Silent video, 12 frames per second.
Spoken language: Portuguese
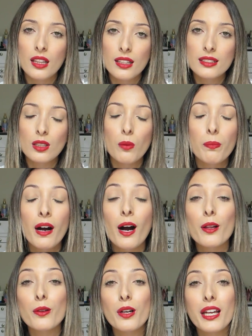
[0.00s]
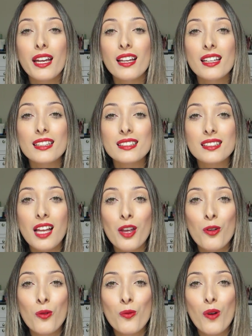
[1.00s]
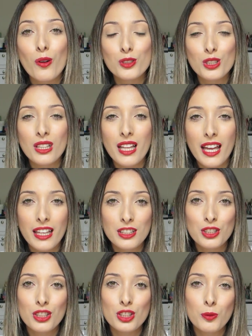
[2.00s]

Em São Paulo eles têm um outlet,